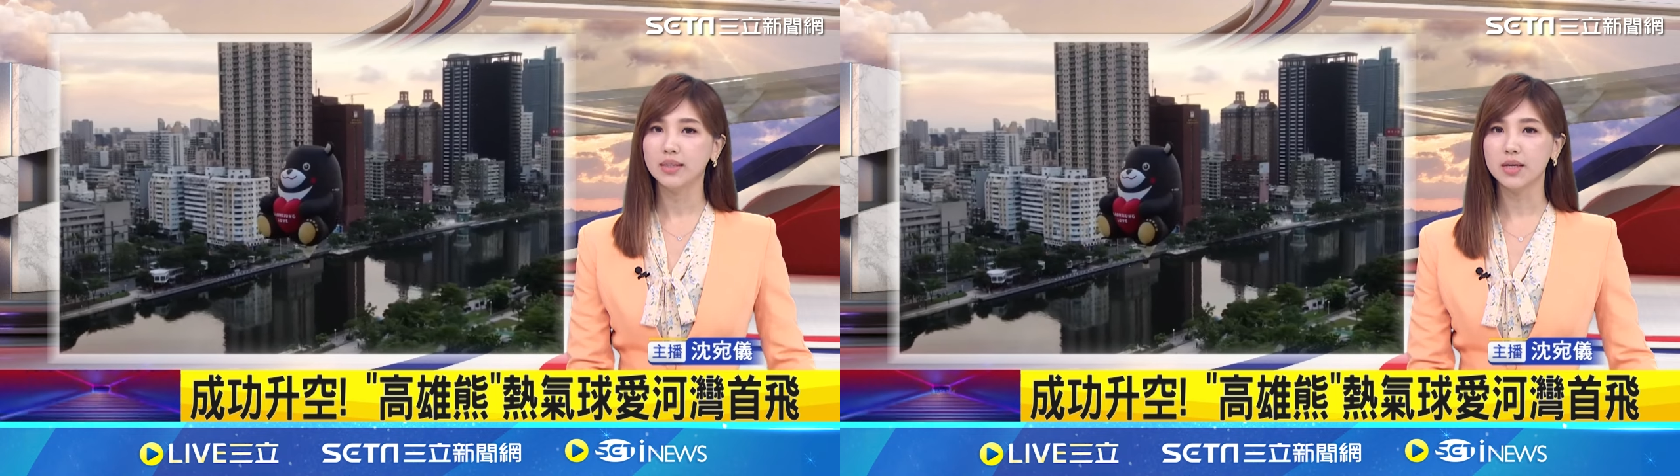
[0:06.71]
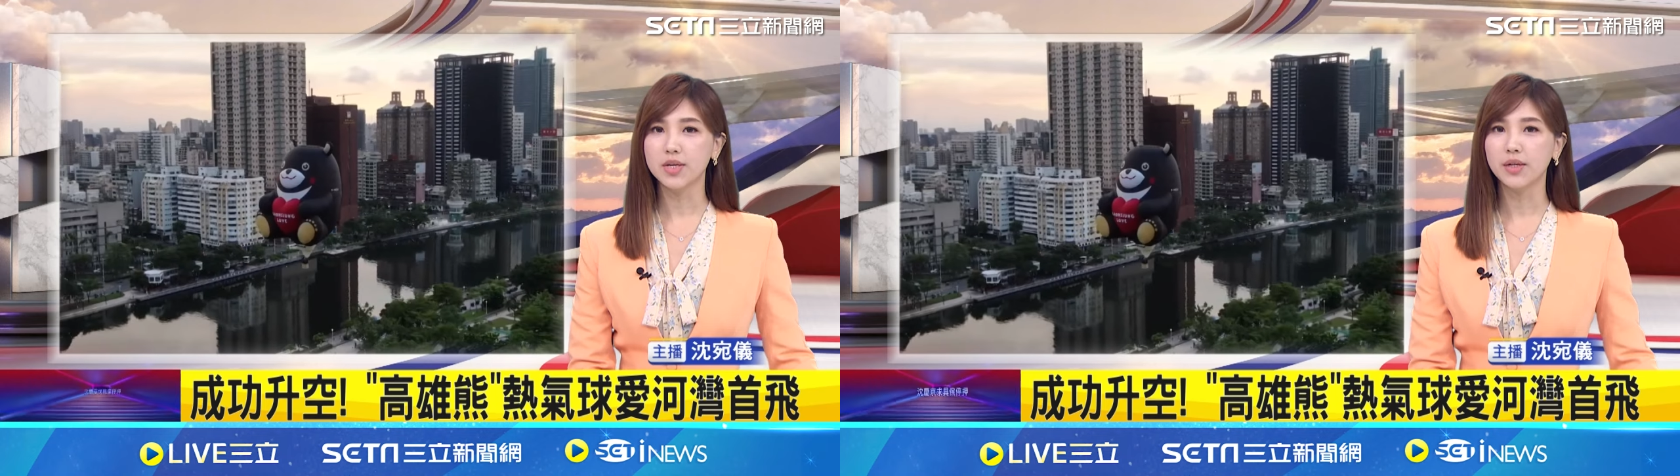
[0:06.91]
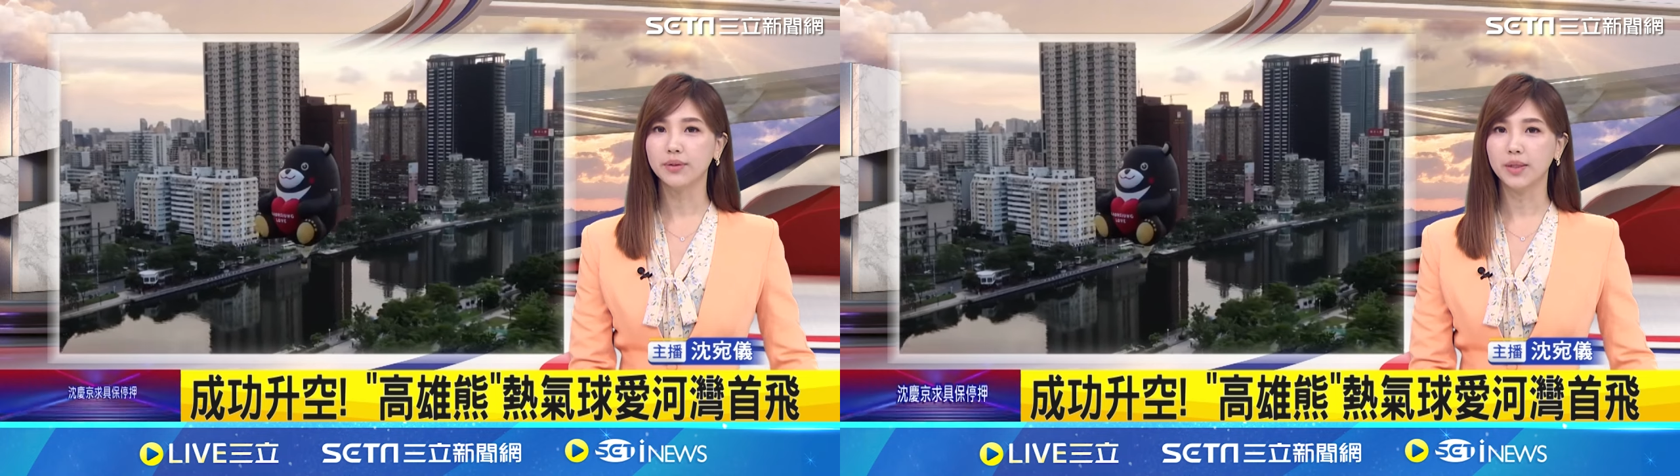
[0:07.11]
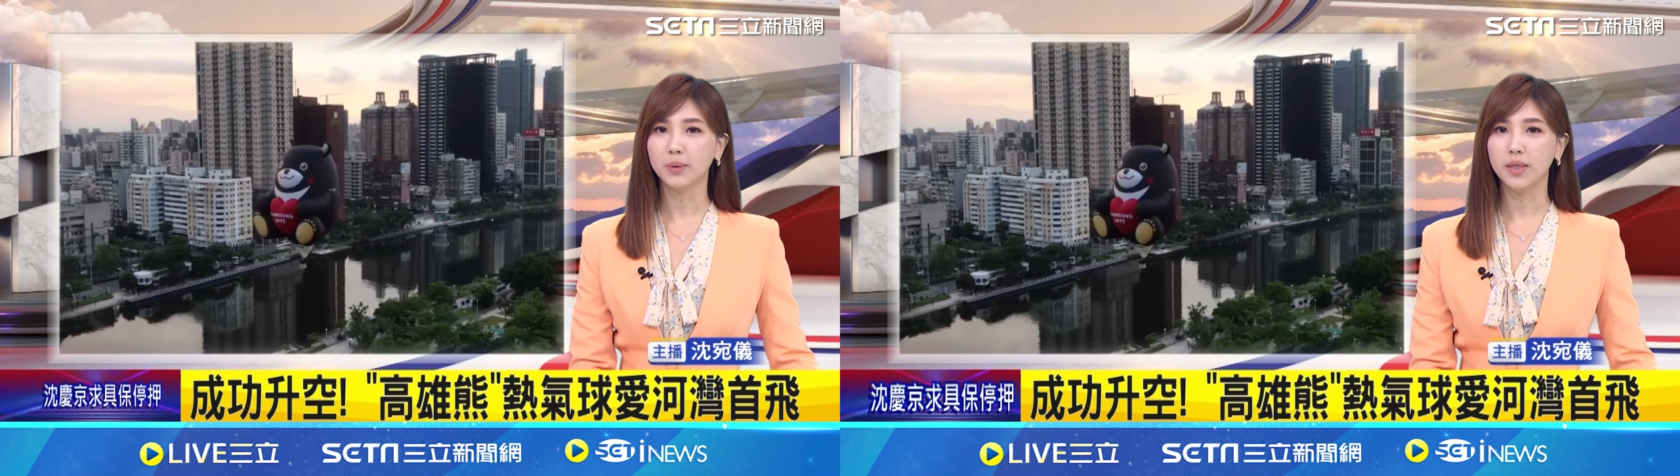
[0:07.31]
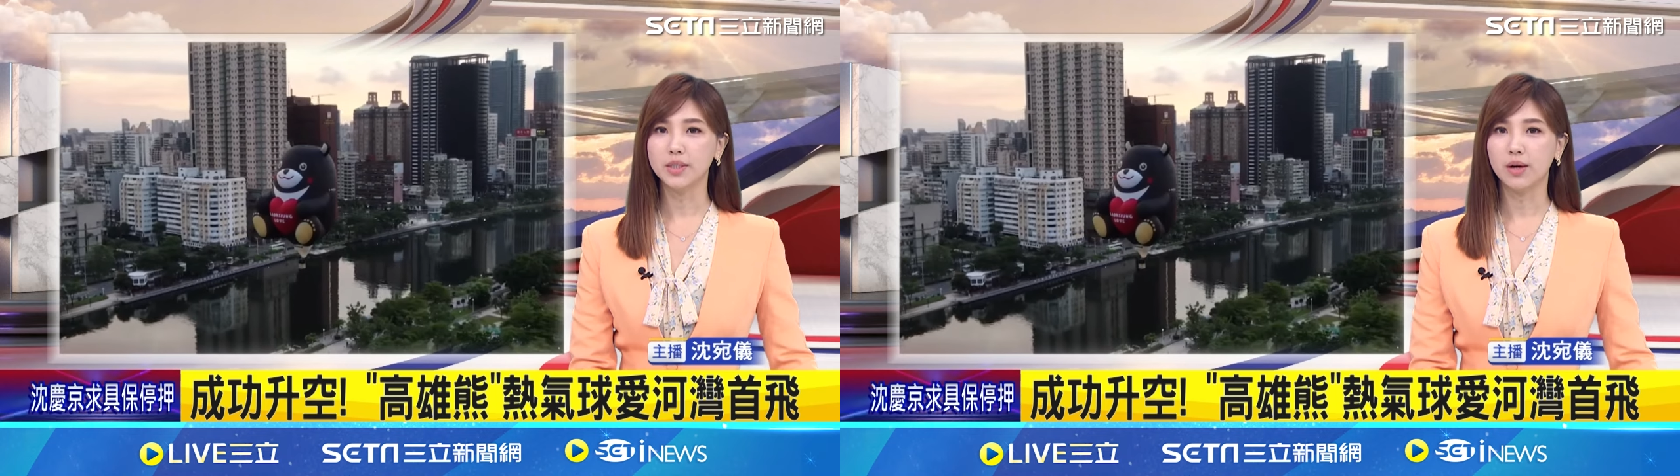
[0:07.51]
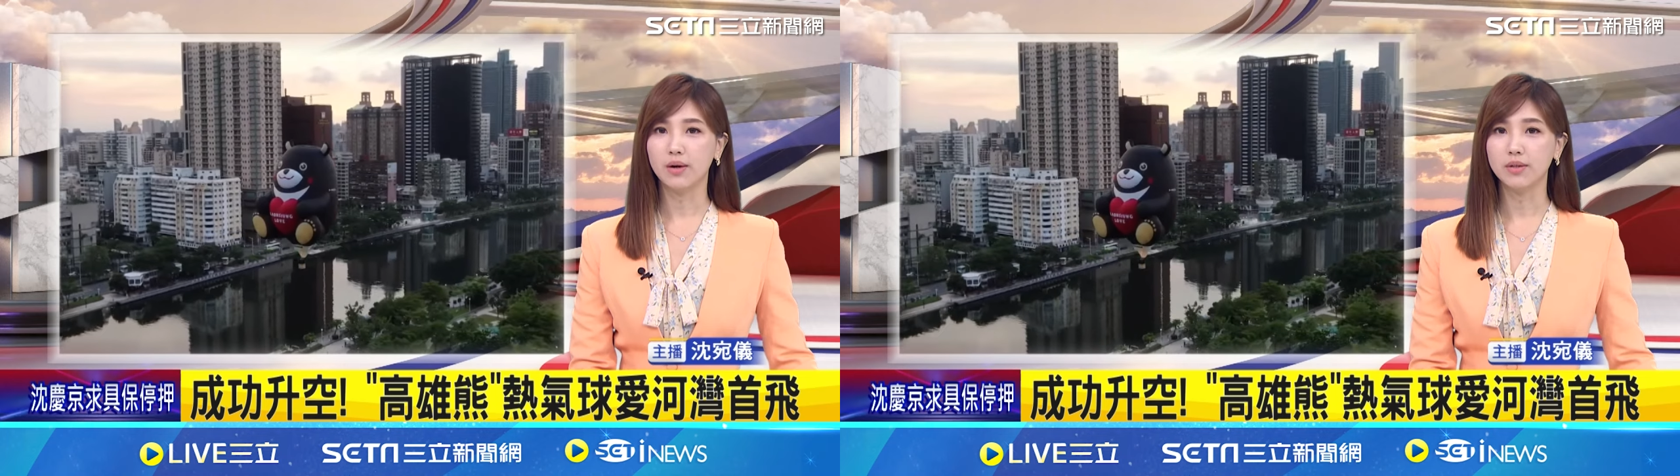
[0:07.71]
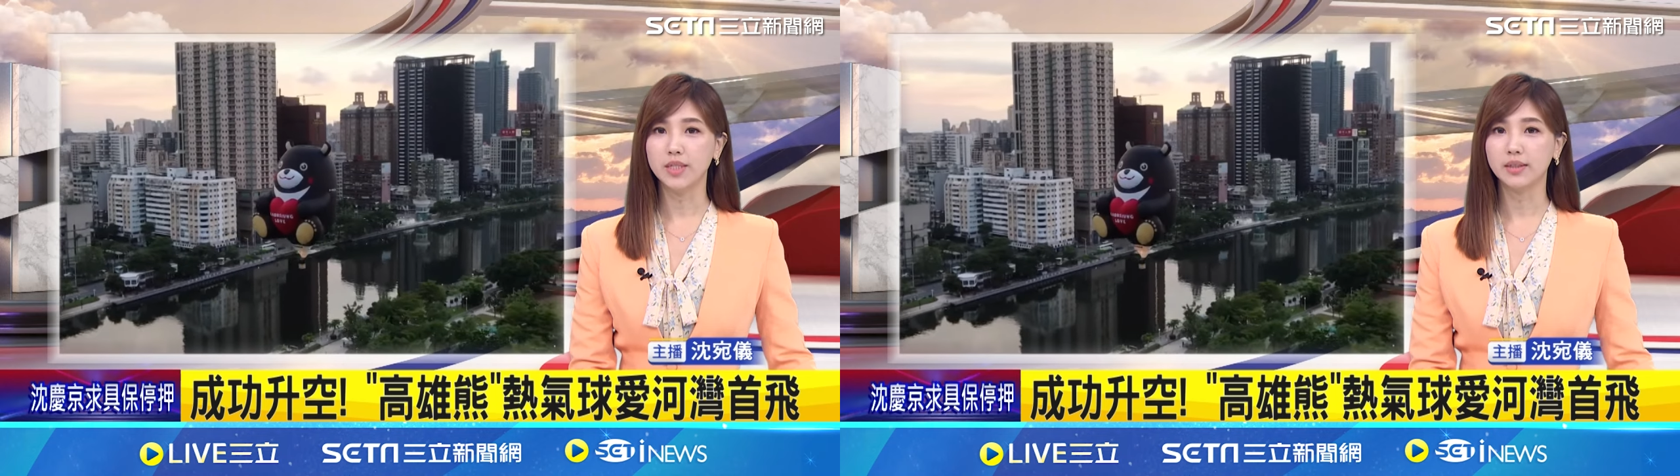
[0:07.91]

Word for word: 早上六点多的时候，